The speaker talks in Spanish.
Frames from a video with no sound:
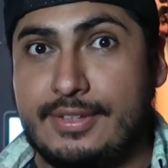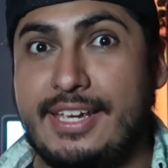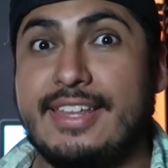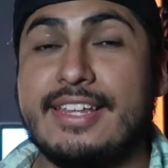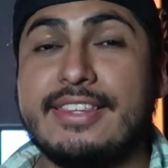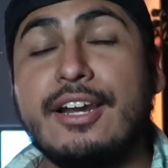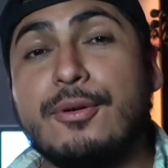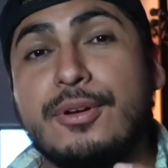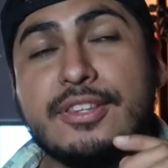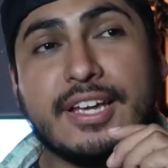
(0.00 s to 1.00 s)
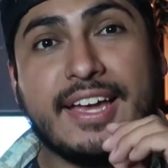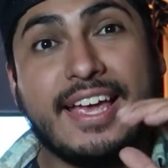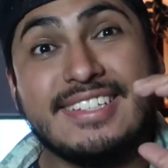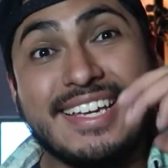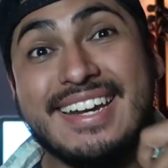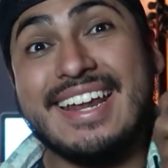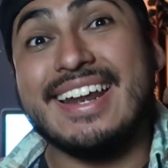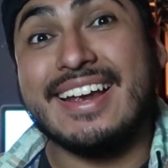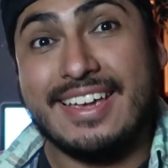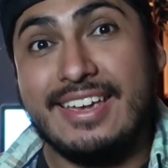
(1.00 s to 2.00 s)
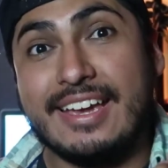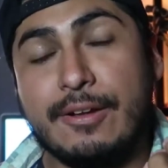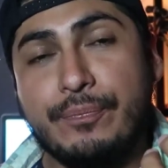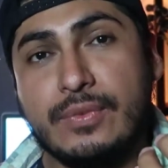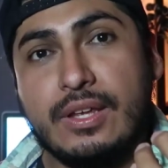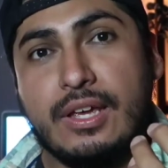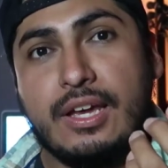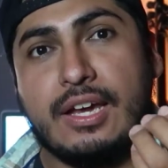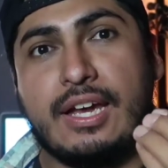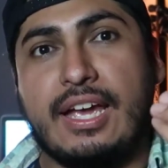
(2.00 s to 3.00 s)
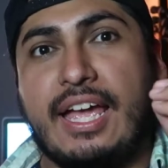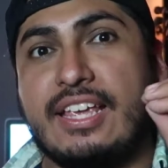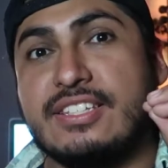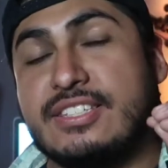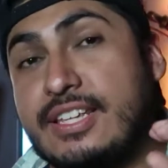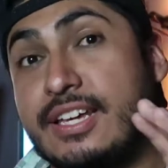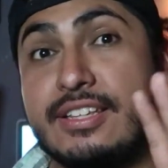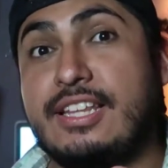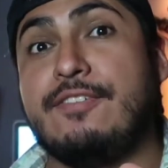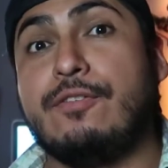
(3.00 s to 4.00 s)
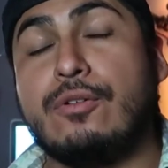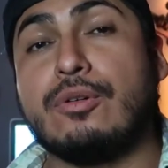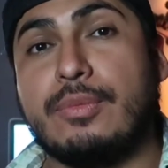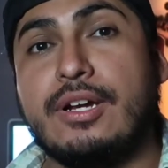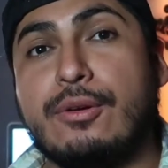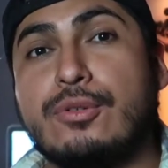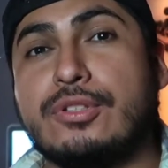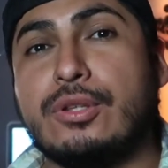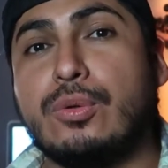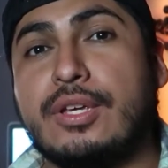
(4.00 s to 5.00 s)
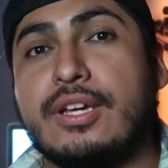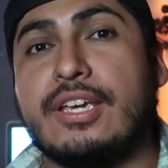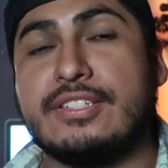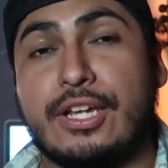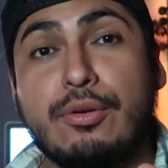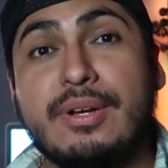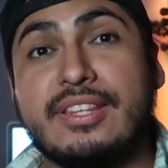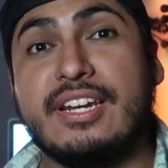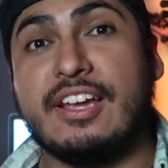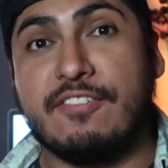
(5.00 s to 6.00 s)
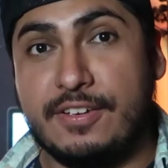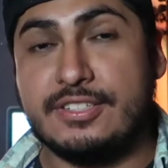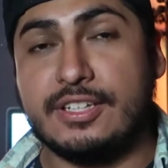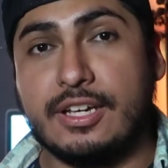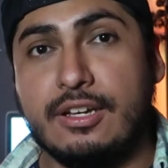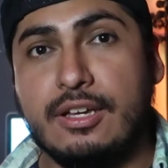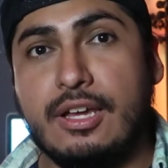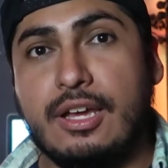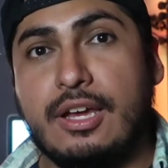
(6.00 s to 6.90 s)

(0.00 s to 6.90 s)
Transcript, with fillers: Y de tal cuenta, esa energía en cierta forma constituye quizá no materia física,